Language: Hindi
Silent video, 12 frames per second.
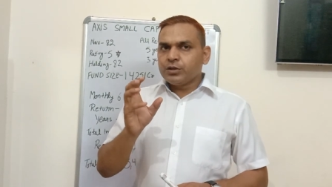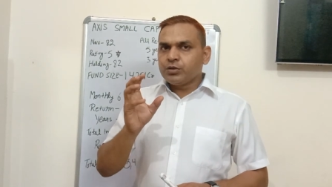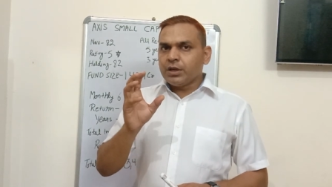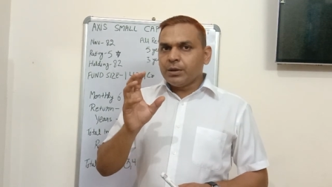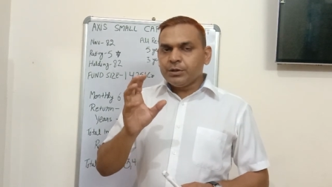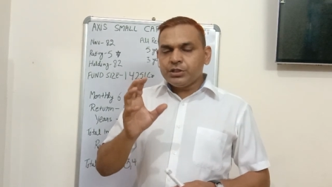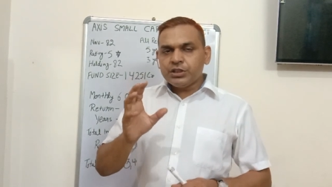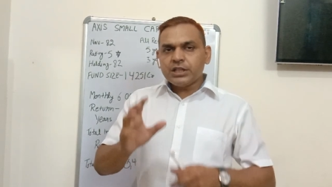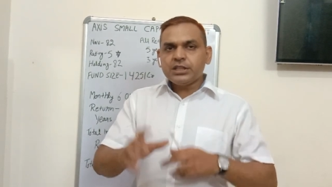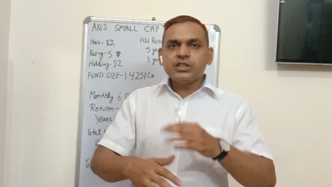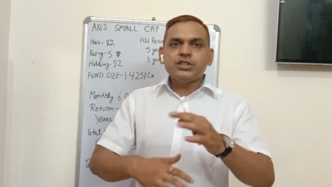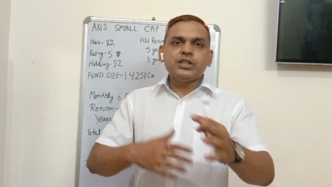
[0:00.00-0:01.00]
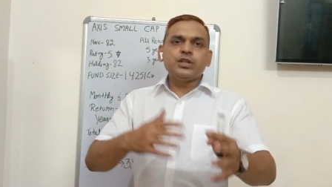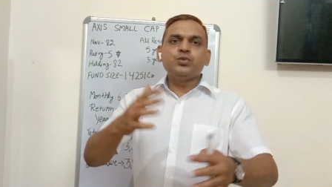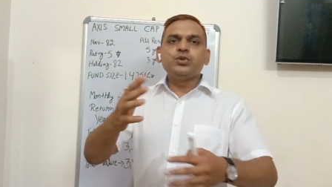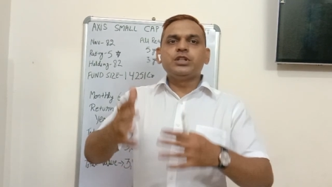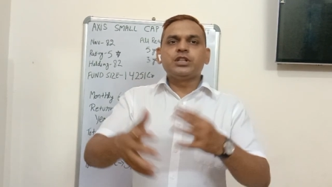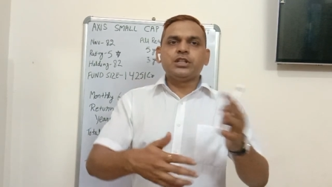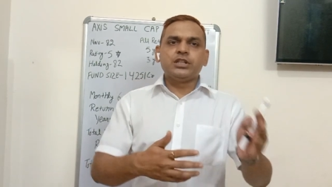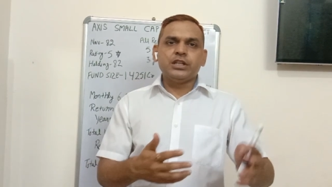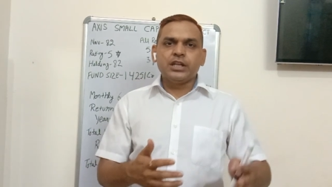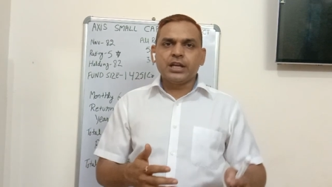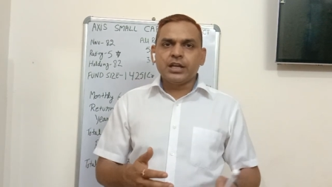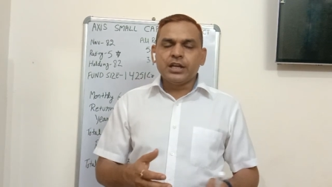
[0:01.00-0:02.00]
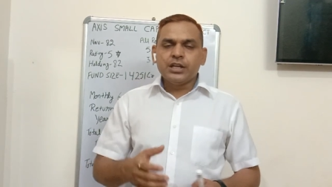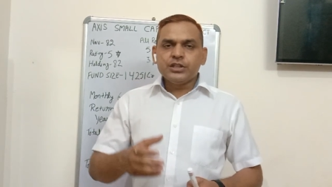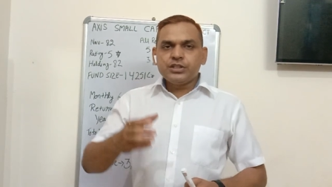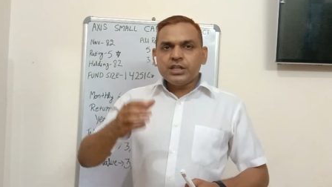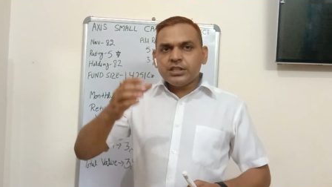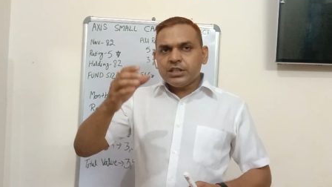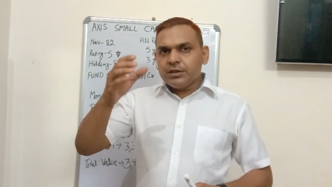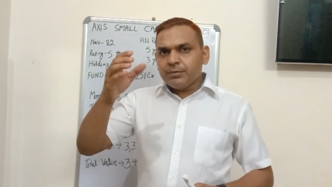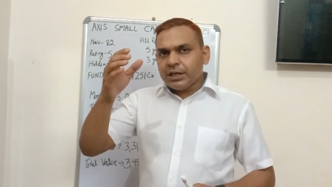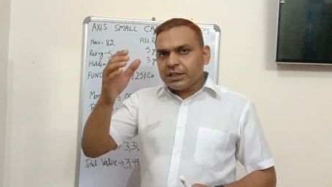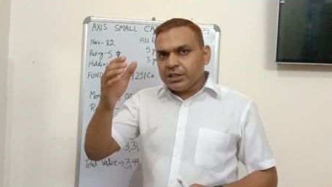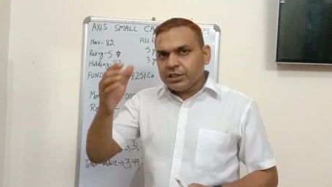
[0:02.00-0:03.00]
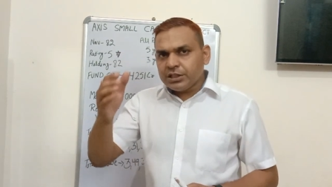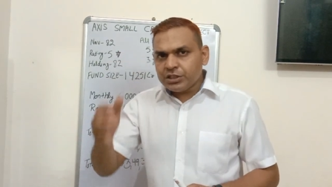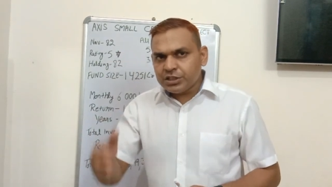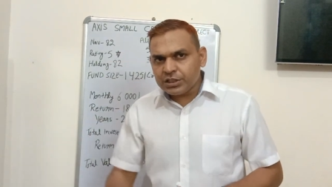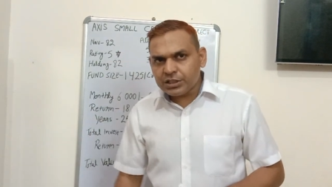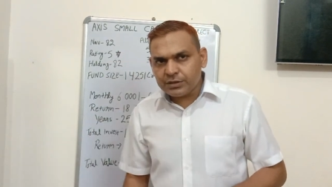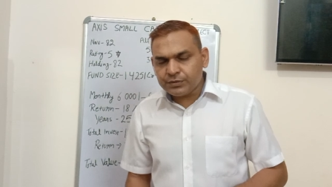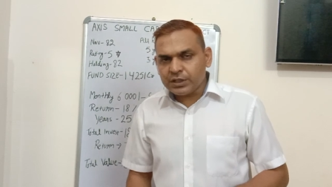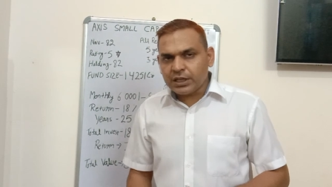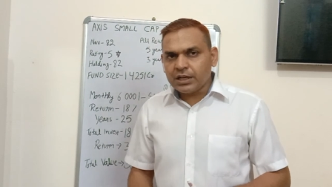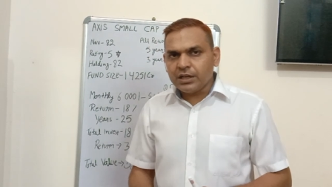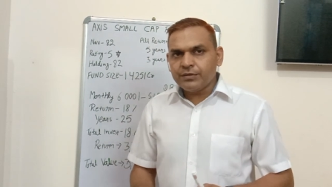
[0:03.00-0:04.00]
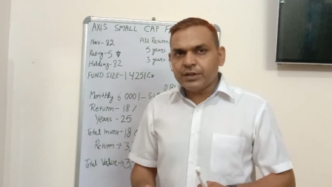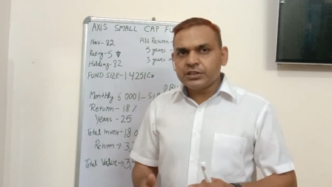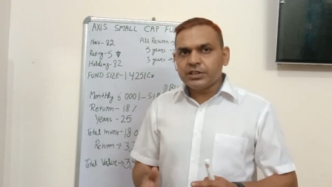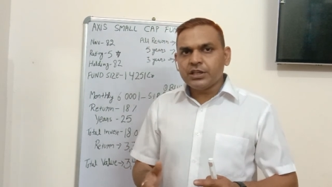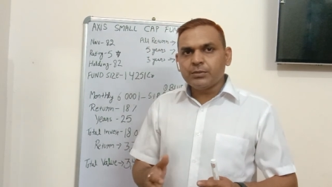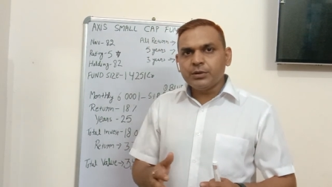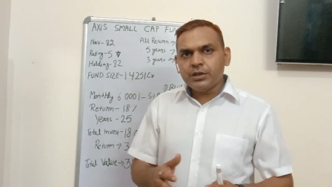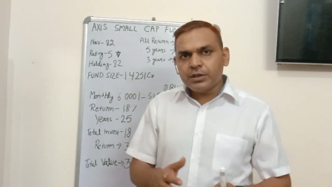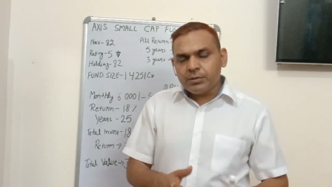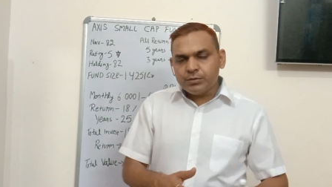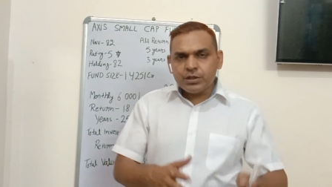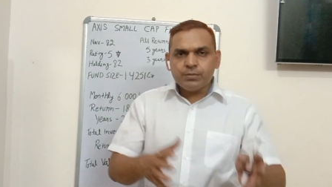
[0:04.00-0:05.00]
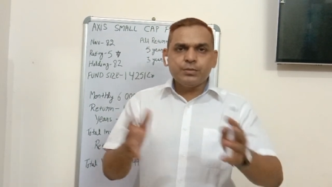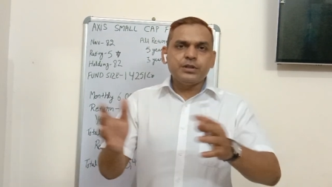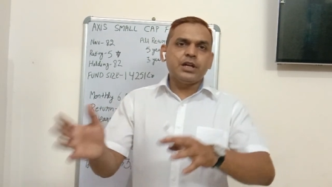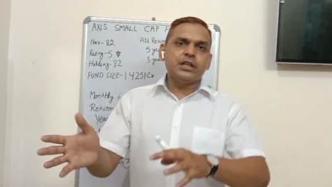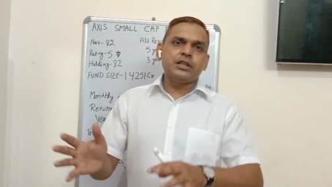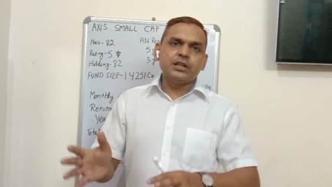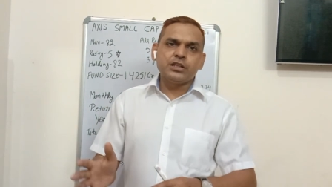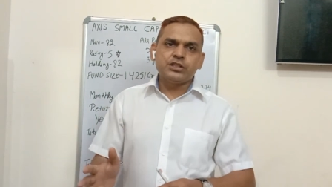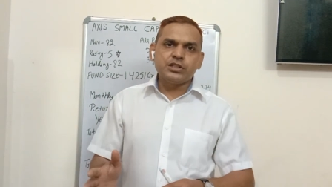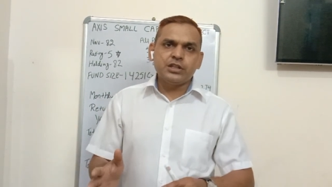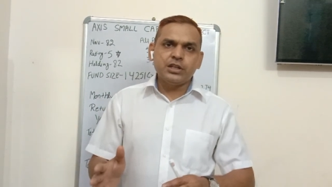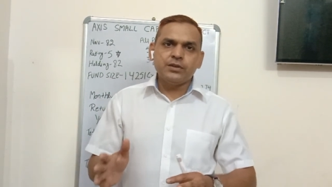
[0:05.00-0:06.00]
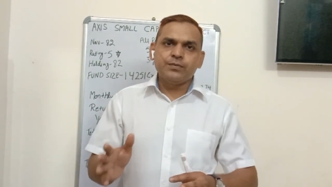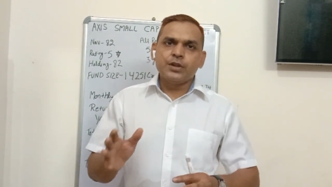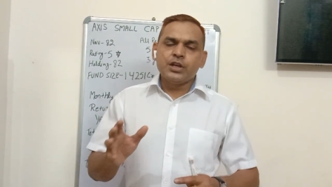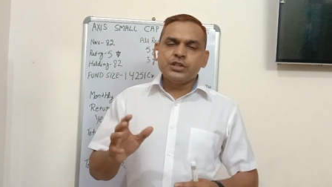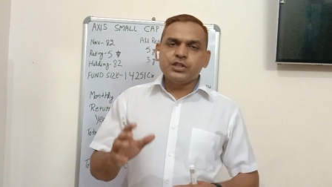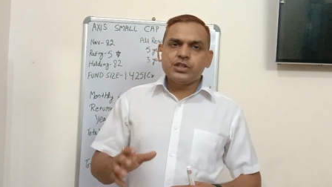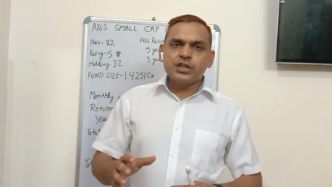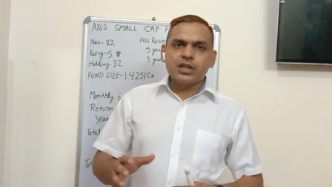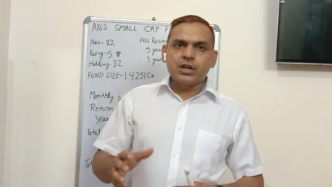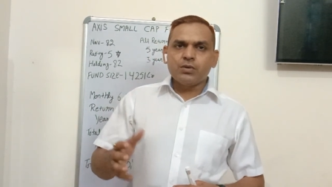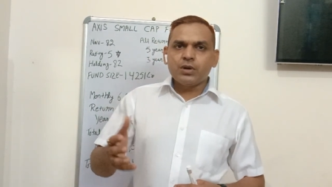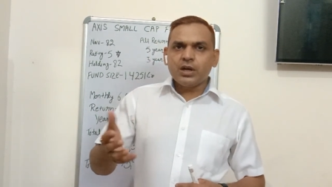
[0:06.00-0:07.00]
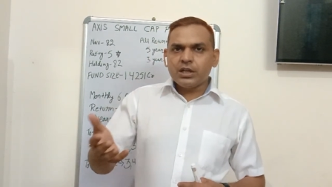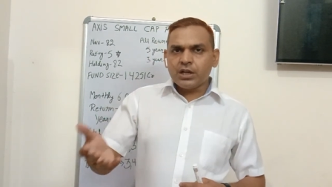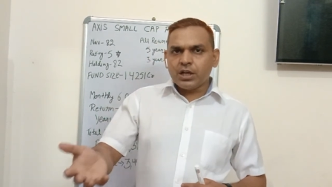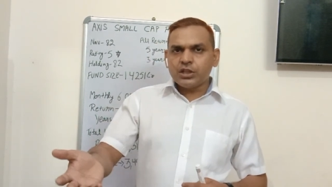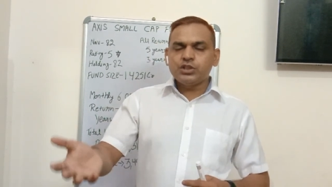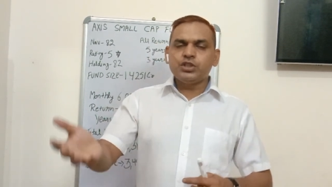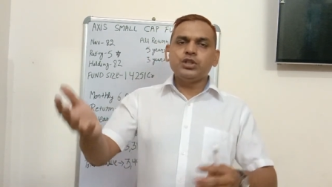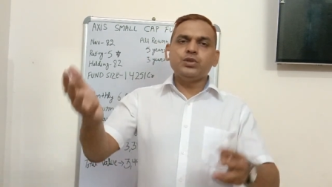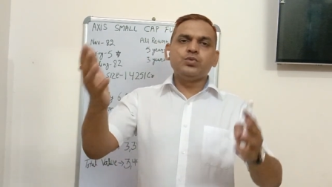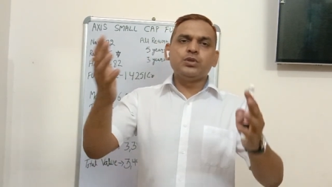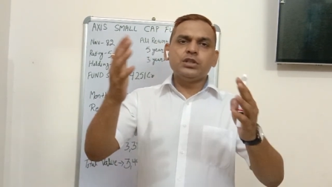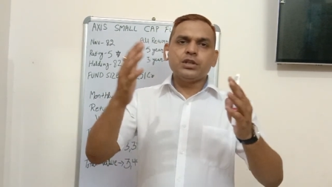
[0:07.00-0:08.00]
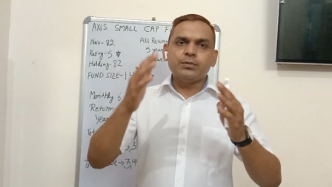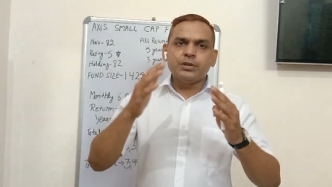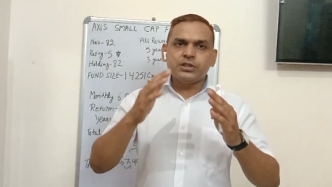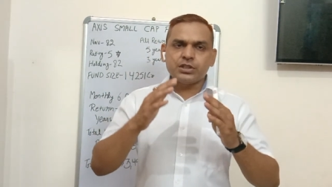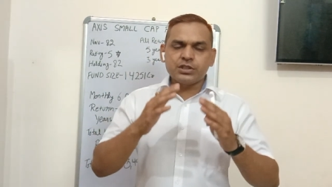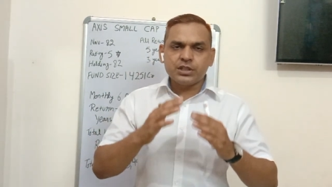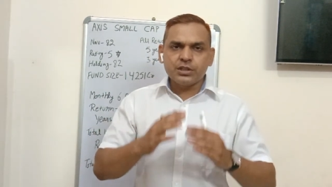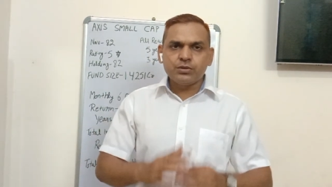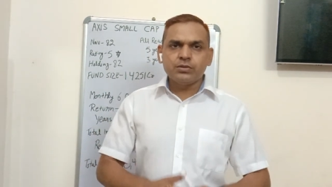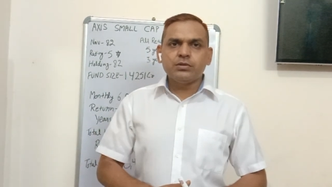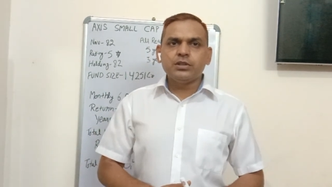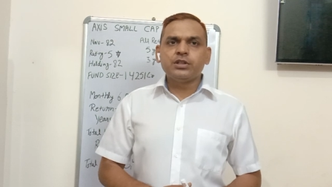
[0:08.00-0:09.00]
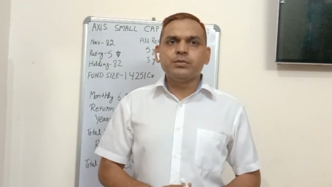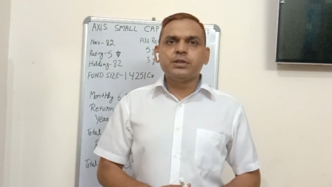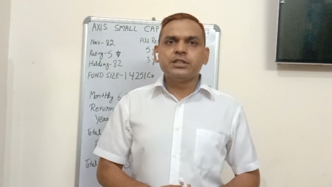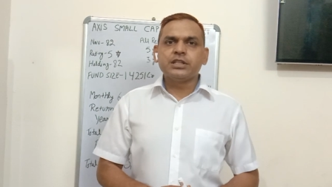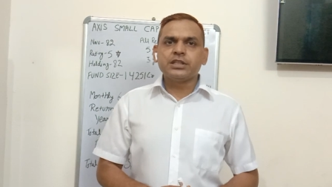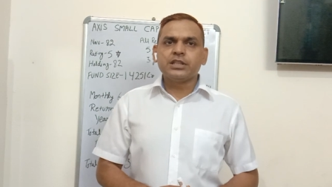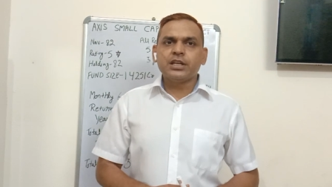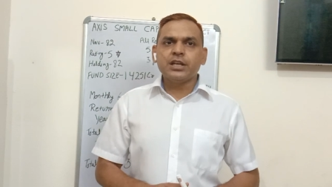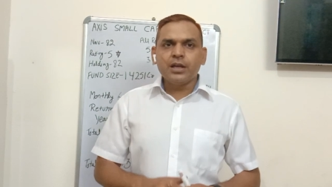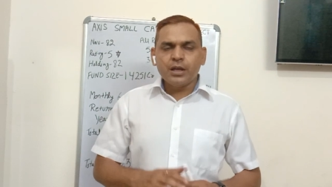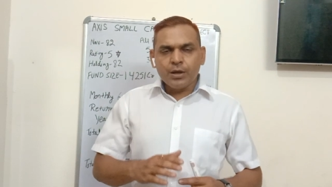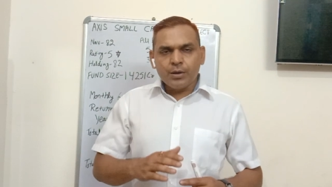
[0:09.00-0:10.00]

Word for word: तो हमें ज़्यादा से ज़्यादा यूनिट खरीदनी है जैसे ही मार्केट नीचे की तरफ जाएगा वैसे ही हमें लमसम भी डाल देना चाहिए जिससे क्या हुआ कि अच्छे यूनिट हमें सस्ते यूनिट मिल जाते हैं